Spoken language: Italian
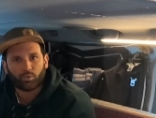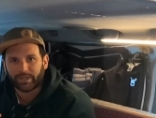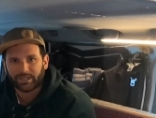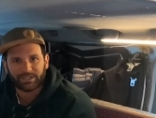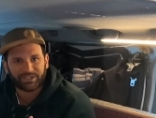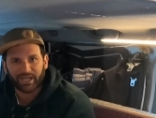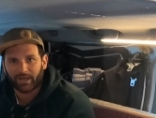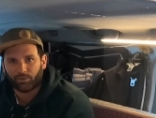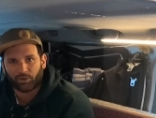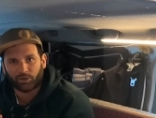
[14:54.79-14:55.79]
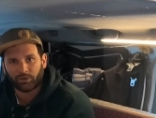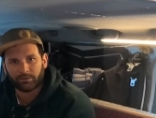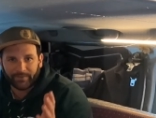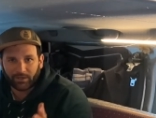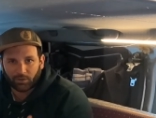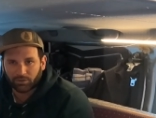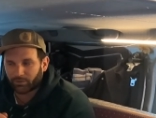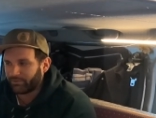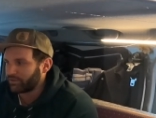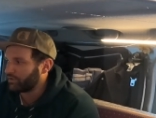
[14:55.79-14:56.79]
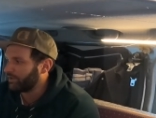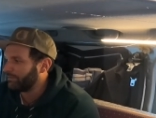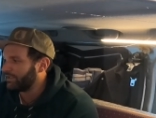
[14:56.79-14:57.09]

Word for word: 15 euro del costo fisso del